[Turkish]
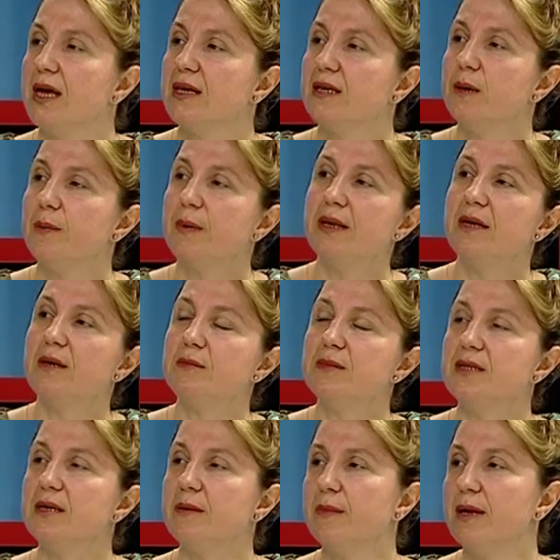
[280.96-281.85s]

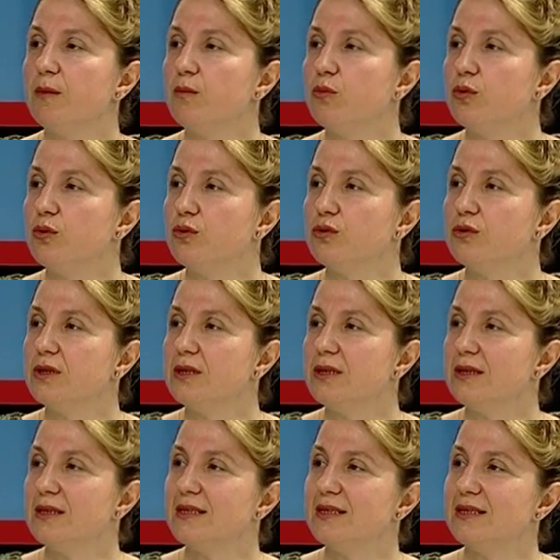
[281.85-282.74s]
Gebelerimiz hemen bu
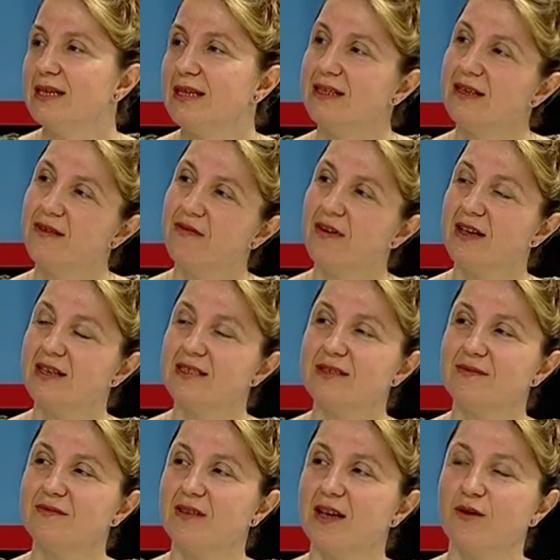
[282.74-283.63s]
konuda şey
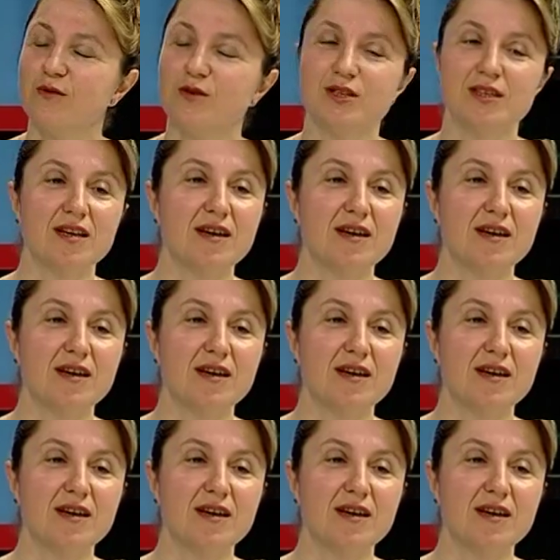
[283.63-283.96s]
defansif davranıyor.